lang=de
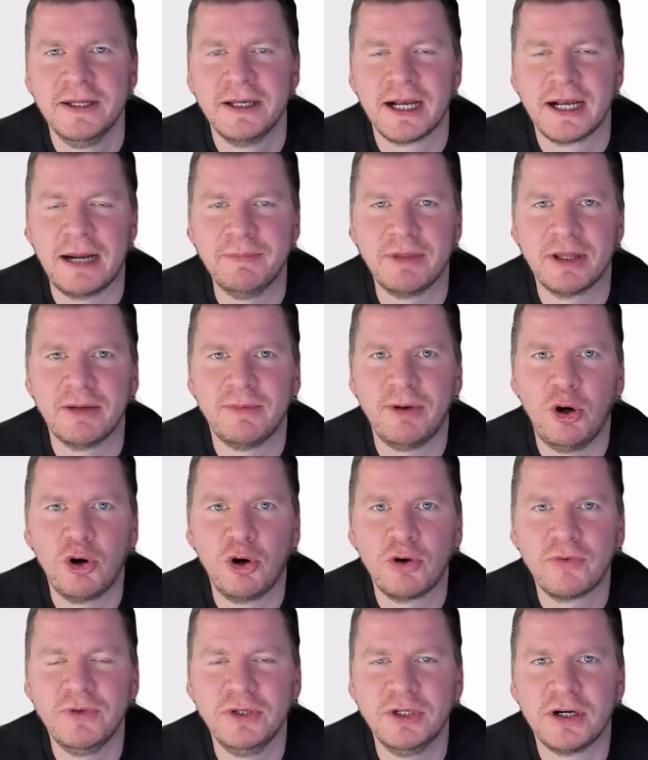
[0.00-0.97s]
kam dann aber
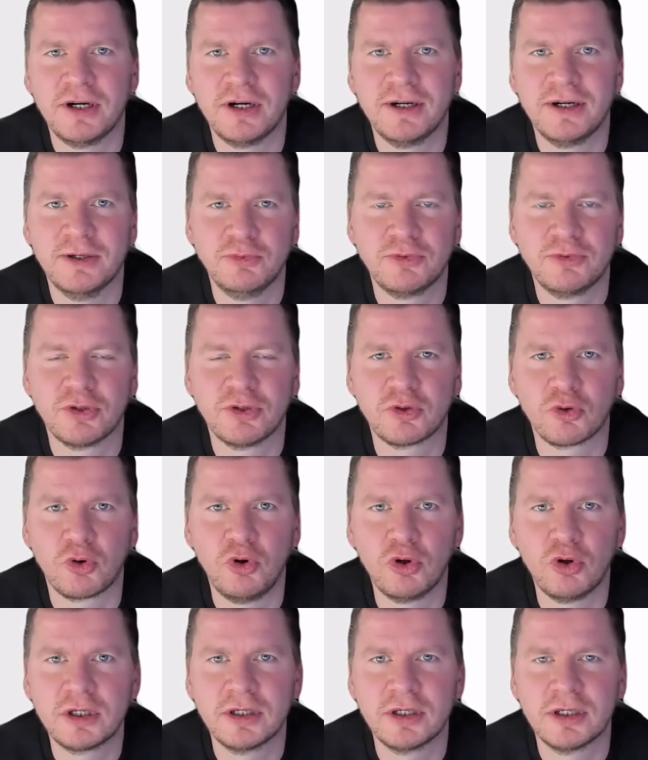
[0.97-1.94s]
auch wieder unter
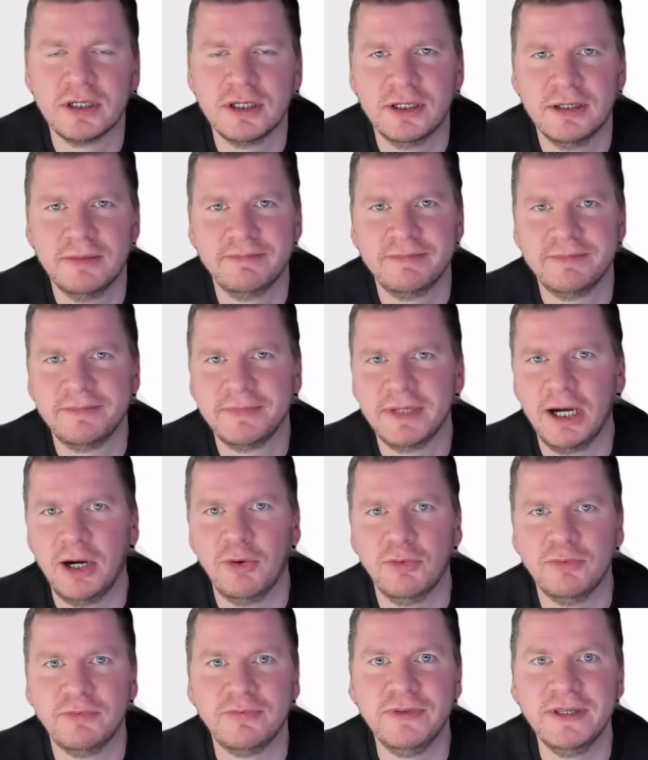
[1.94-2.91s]
Druck. Ähm, ja,
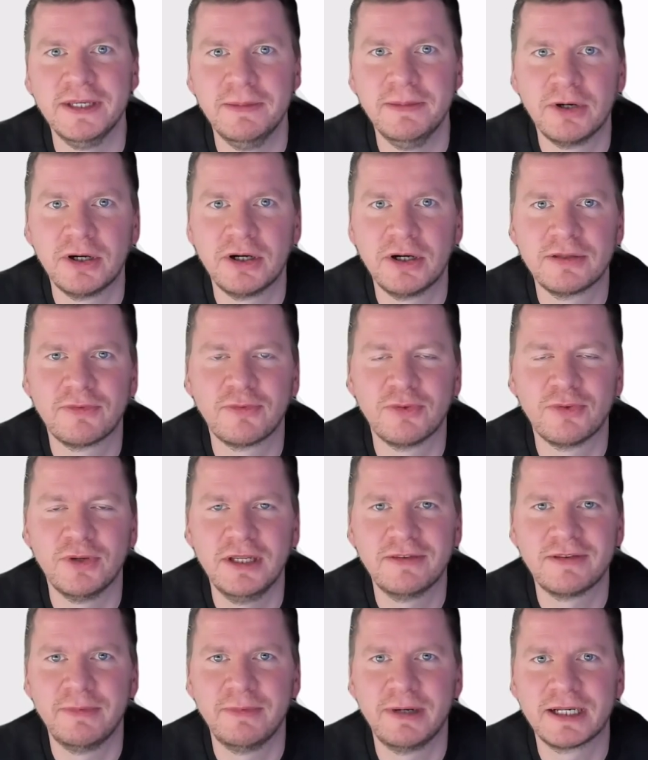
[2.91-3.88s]
und wie immer,
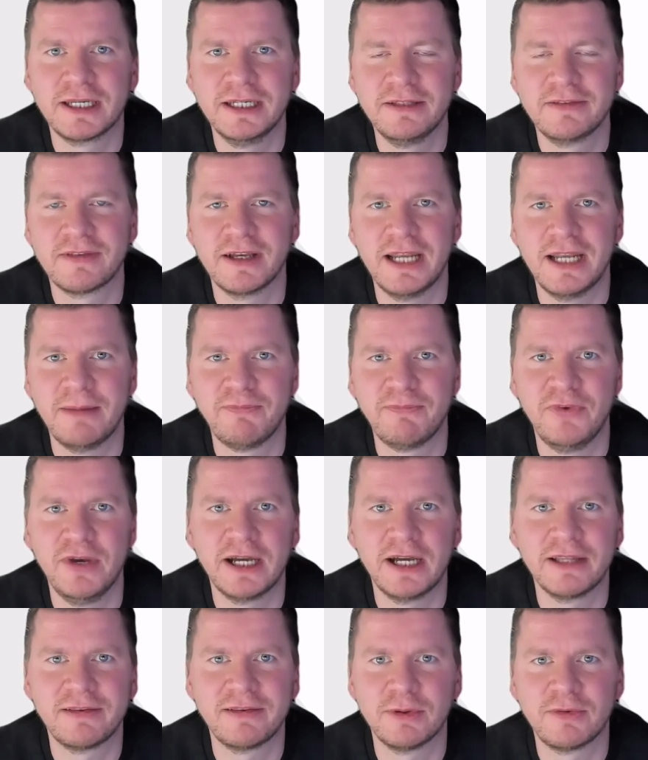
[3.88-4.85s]
zunächst einmal ging es dann
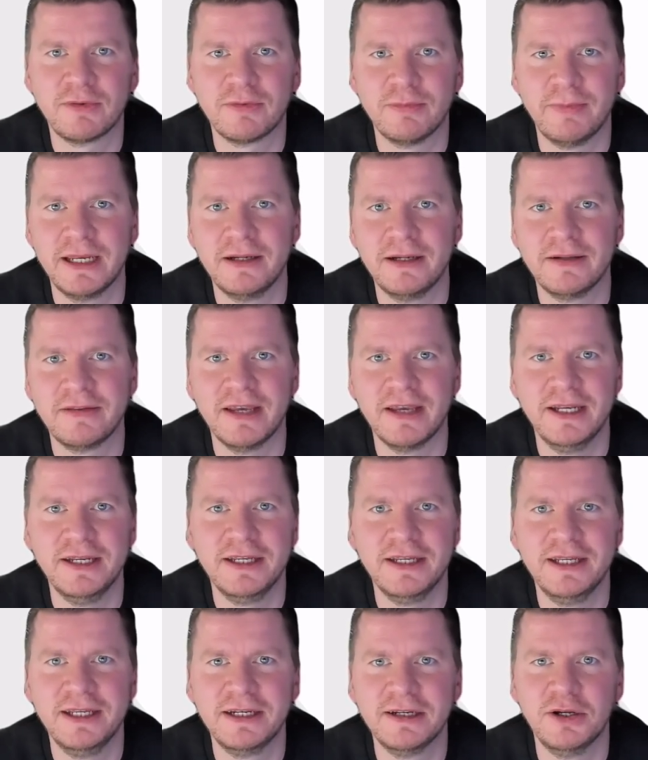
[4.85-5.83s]
abwärts, aber zum Handelsende
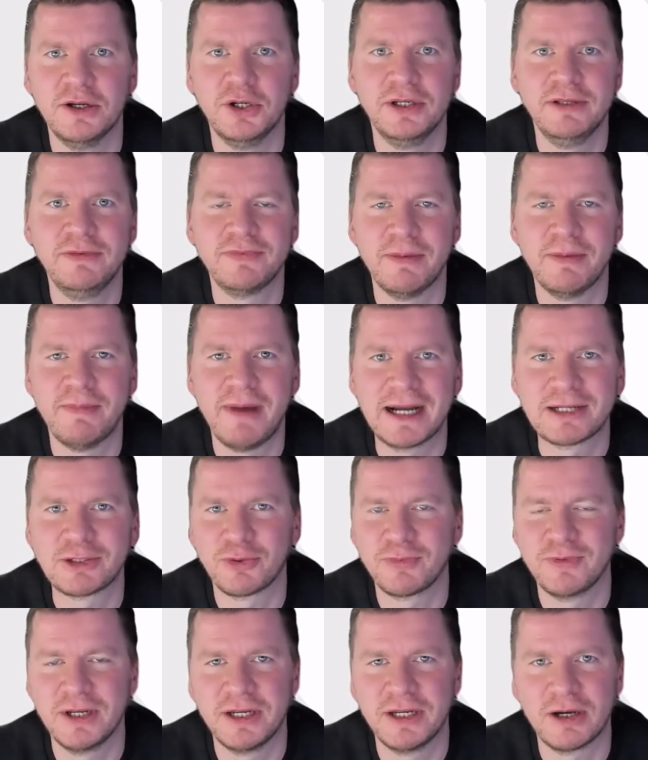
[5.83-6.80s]
hin äh, lief der Markt auch
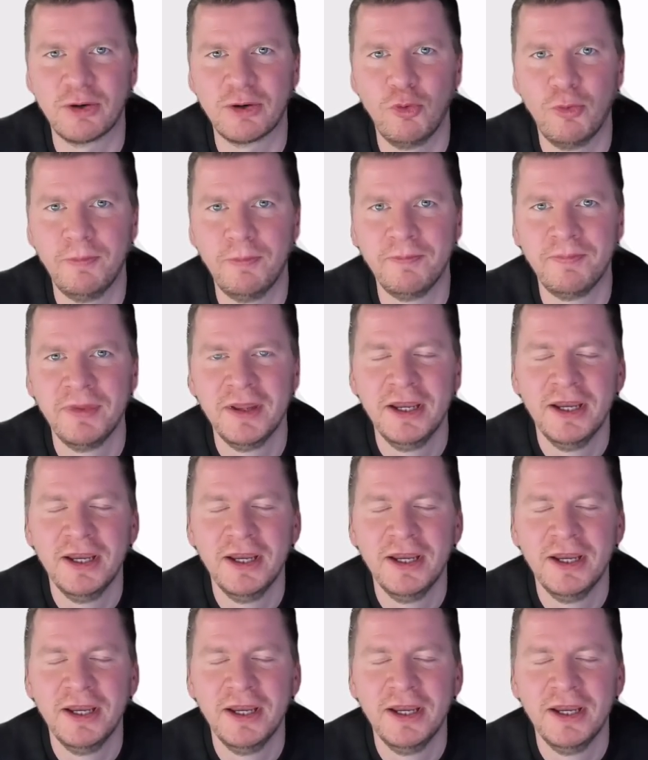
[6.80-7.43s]
wieder nach oben.